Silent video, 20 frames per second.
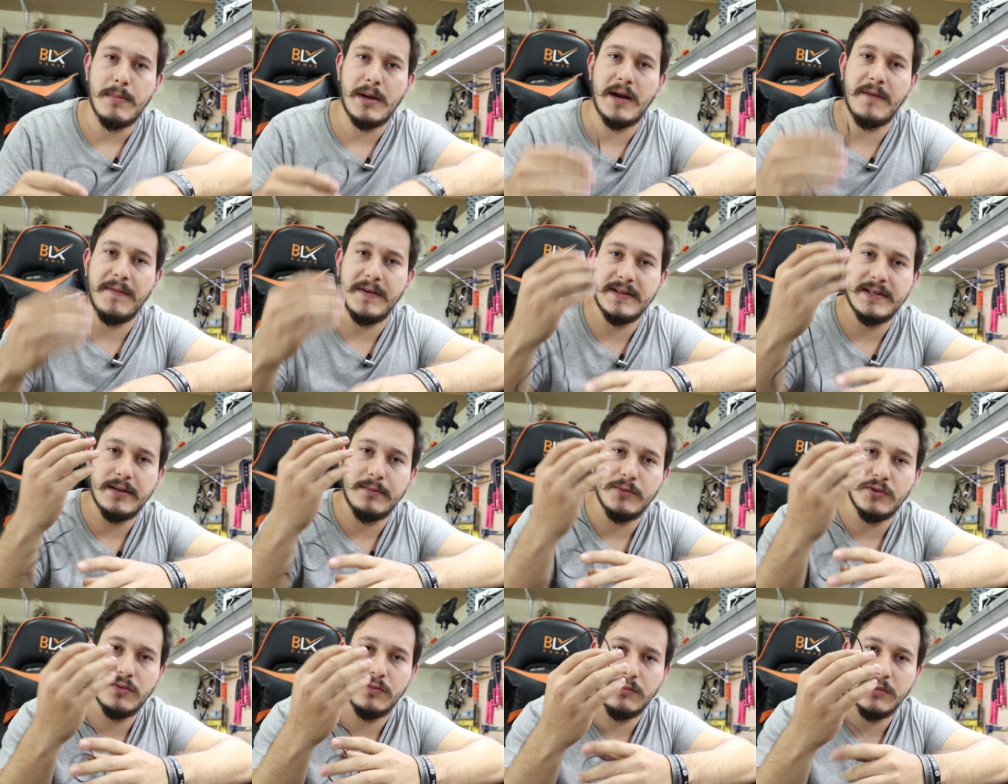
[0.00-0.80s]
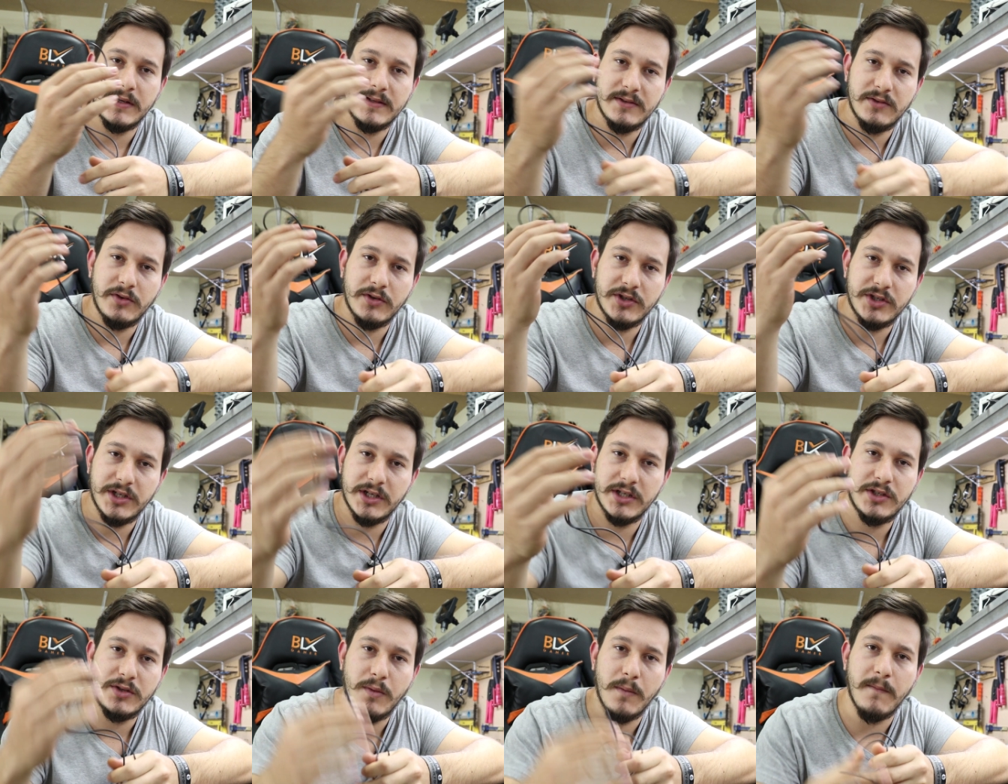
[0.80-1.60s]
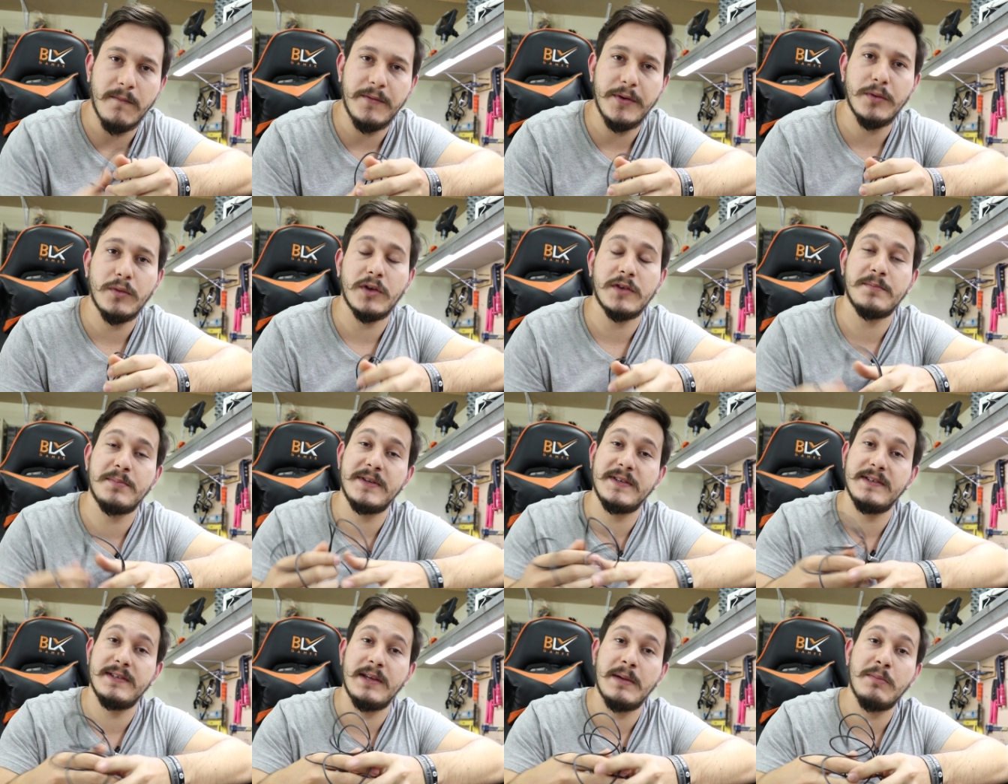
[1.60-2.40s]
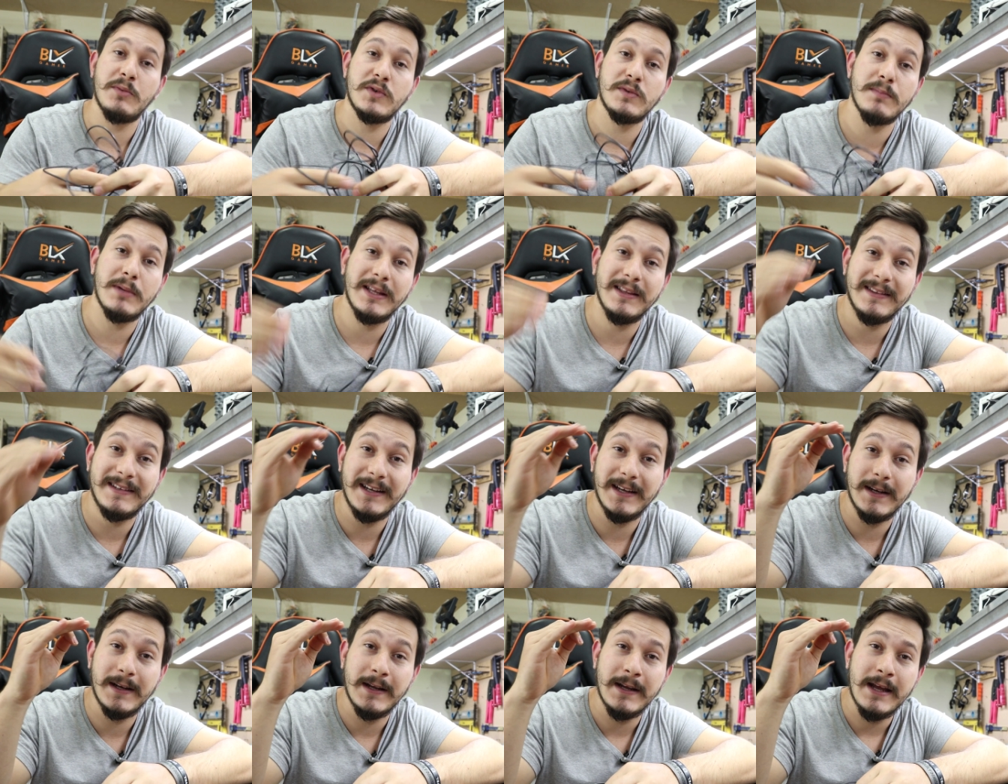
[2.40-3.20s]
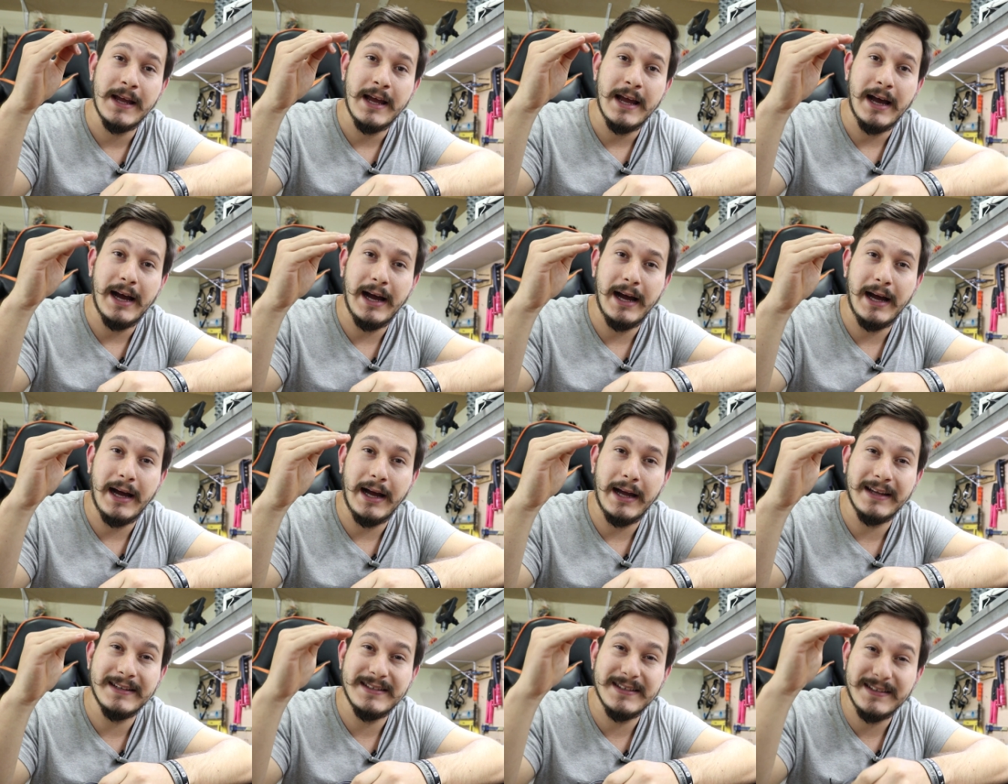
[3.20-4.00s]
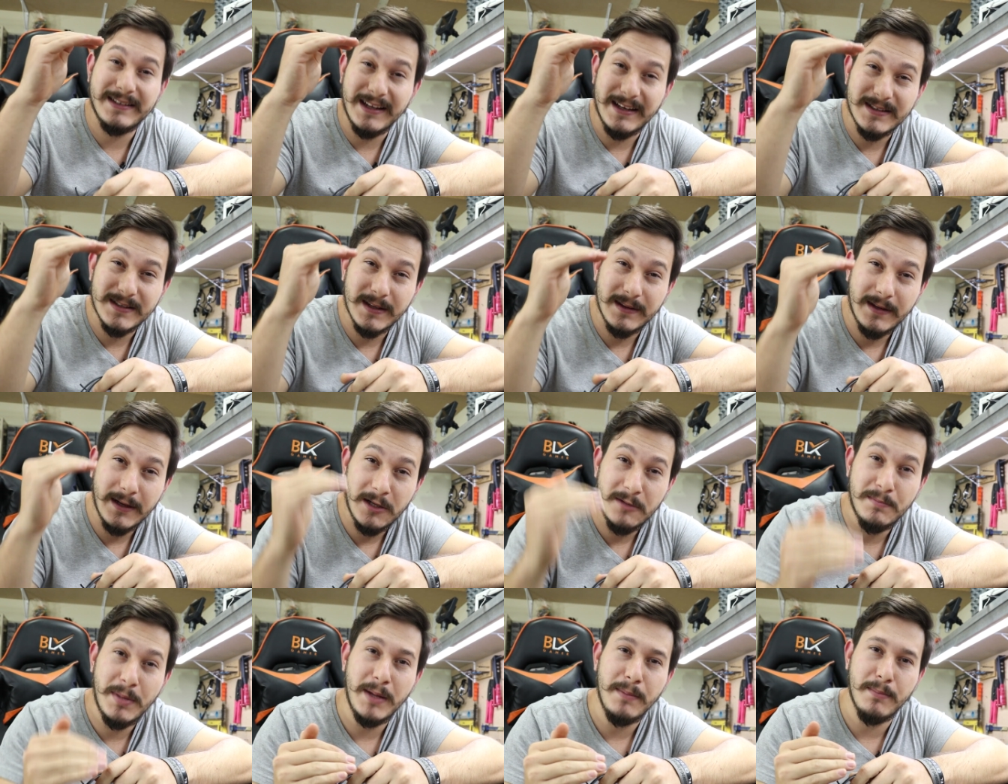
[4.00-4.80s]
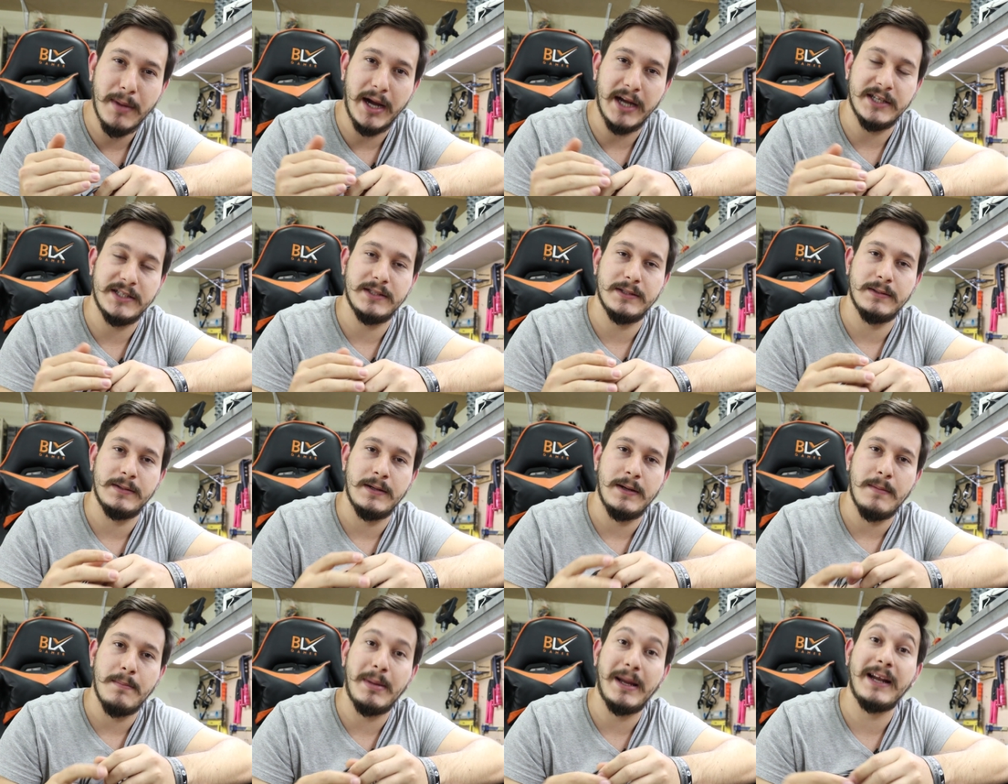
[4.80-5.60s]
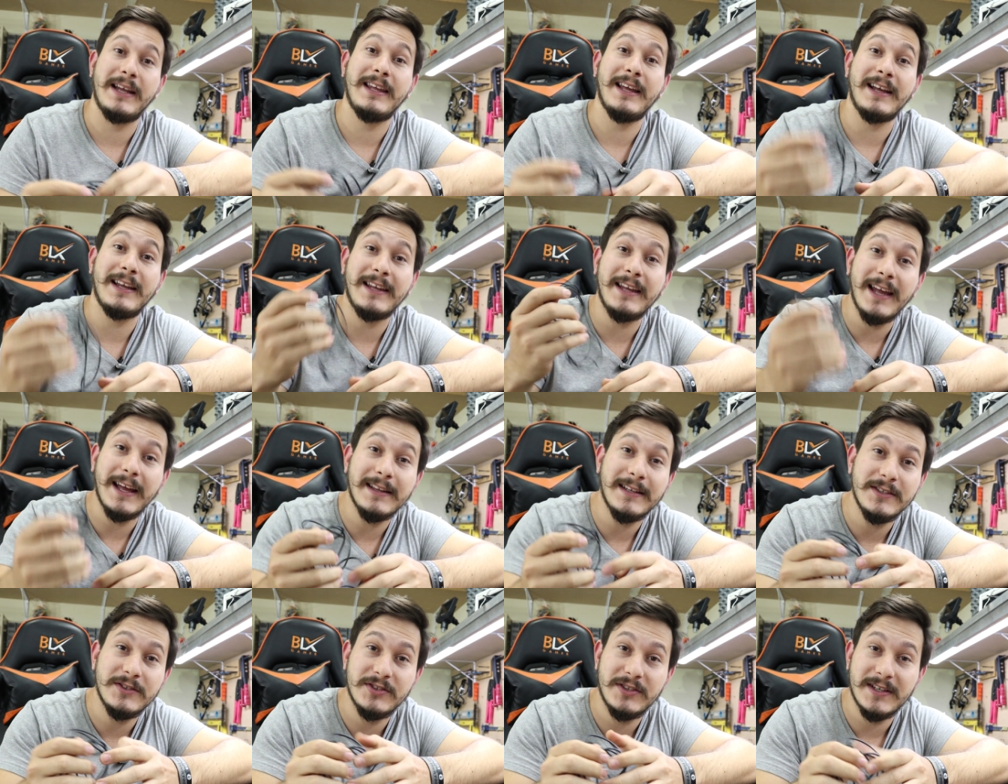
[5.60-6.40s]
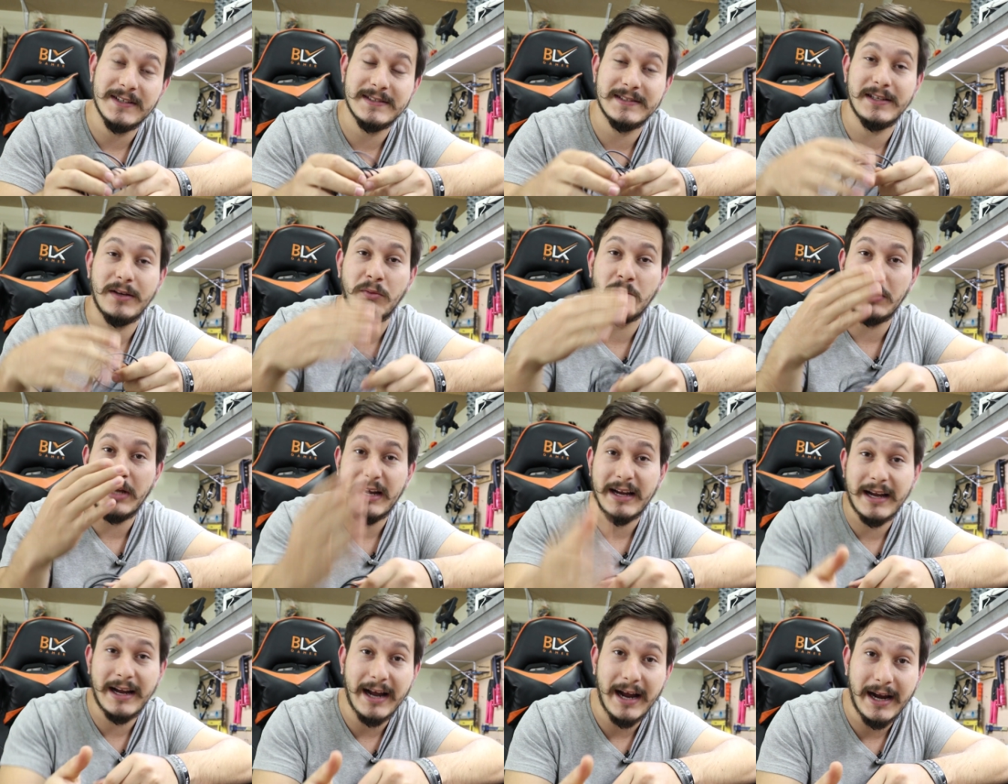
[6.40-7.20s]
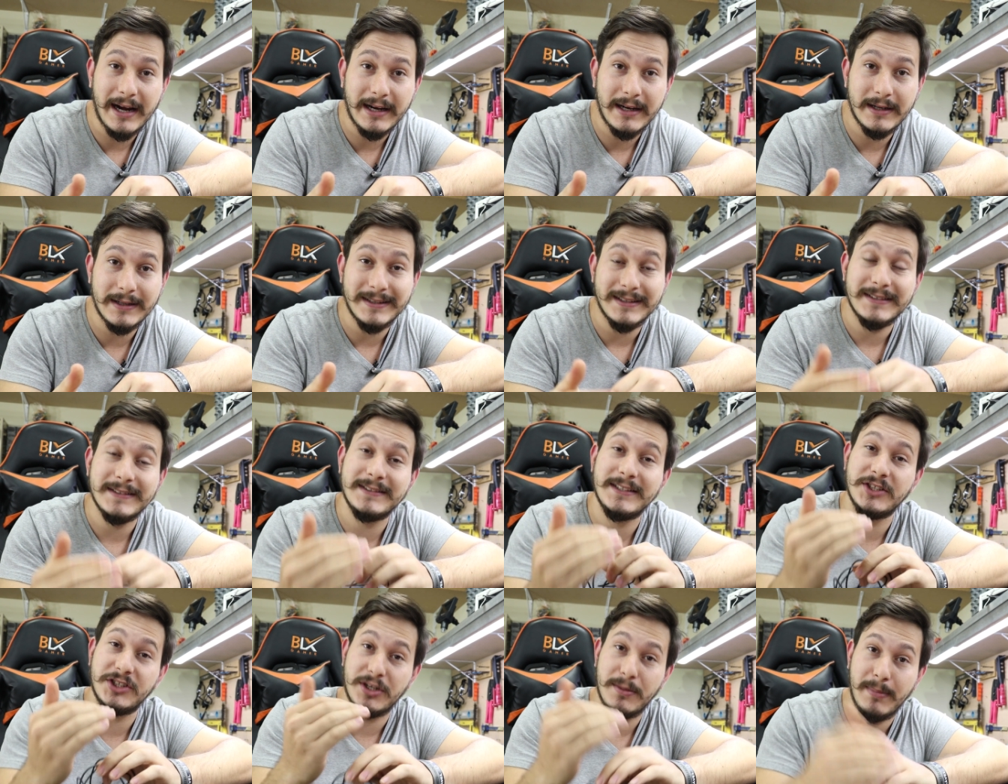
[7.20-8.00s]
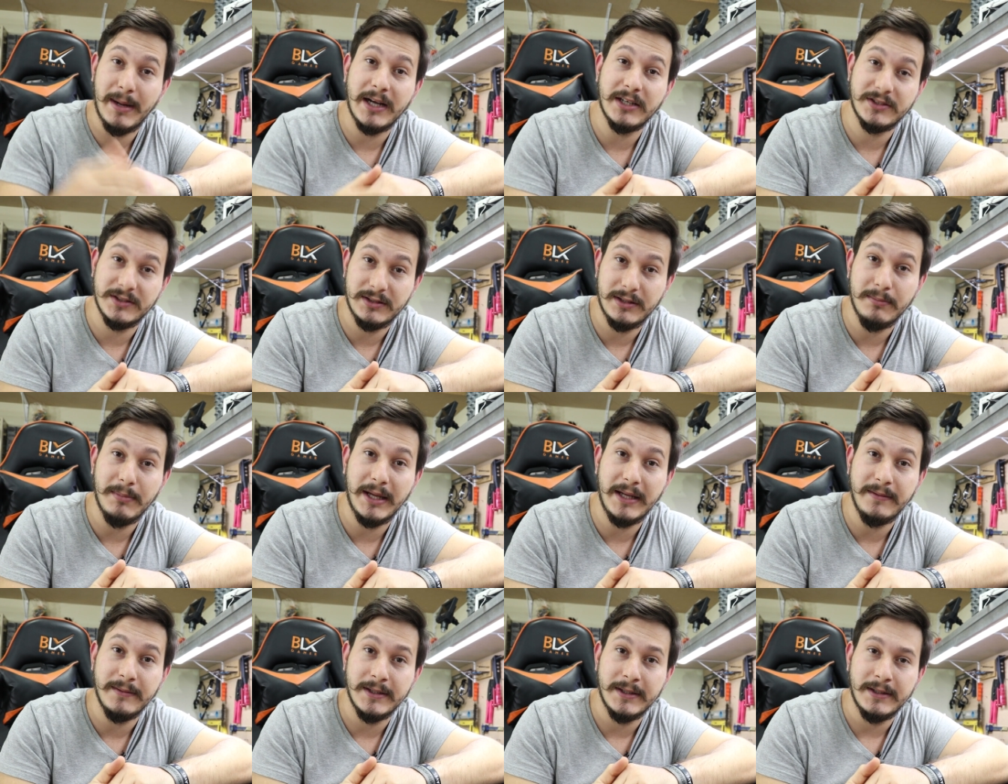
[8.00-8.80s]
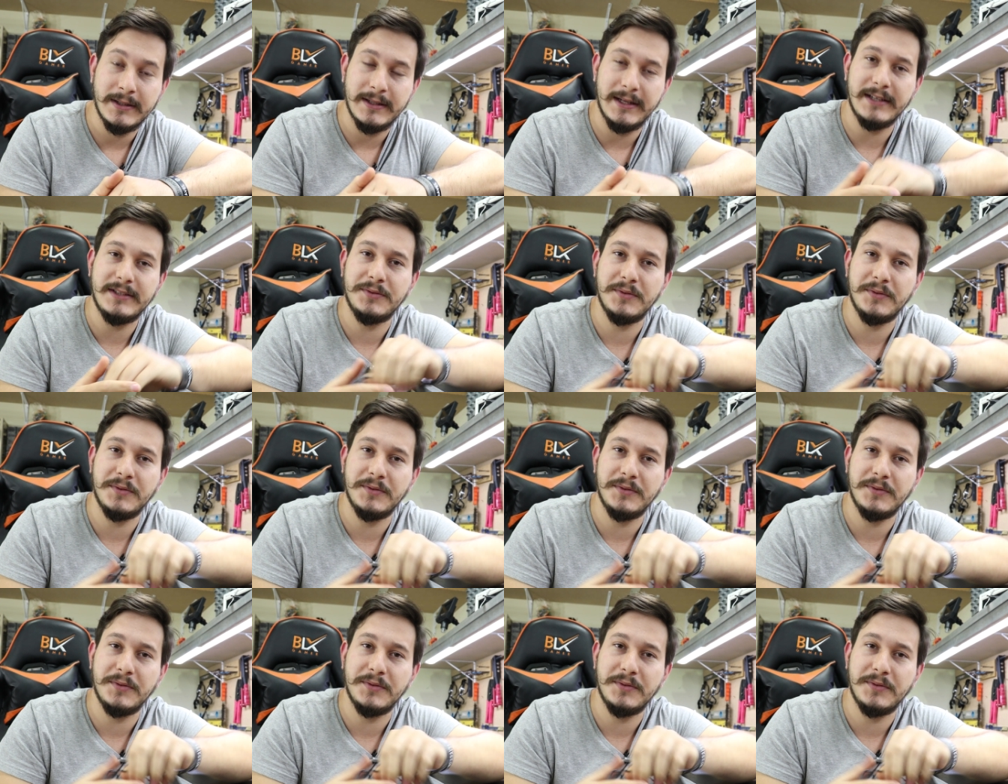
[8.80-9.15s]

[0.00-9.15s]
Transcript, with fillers: Para fazermos um resistor shunt com fio, nós precisamos manter a resistência dele bem baixa, para que a queda de tensão na carga seja baixa também né?